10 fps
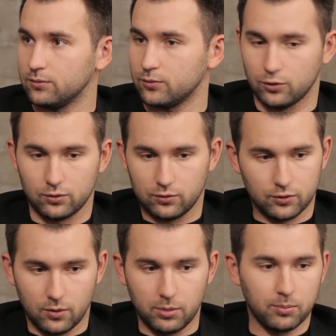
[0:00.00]
он,
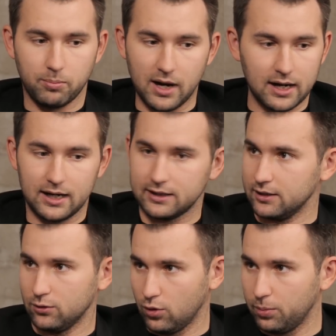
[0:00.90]
у него был
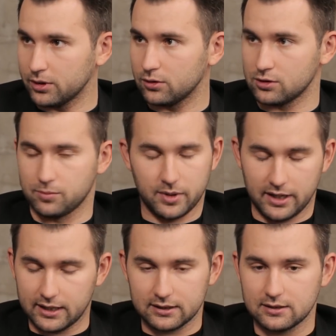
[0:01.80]
богатый опыт тоже
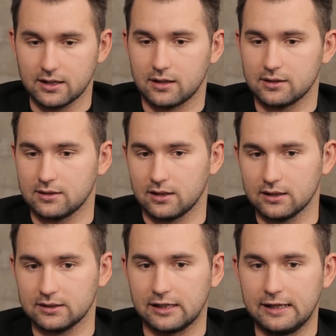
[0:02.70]
проектной деятельности
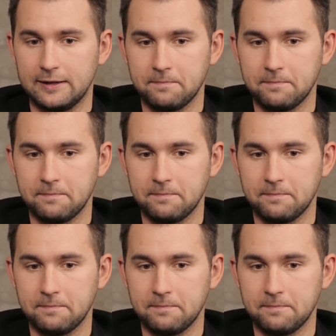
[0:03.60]
разный,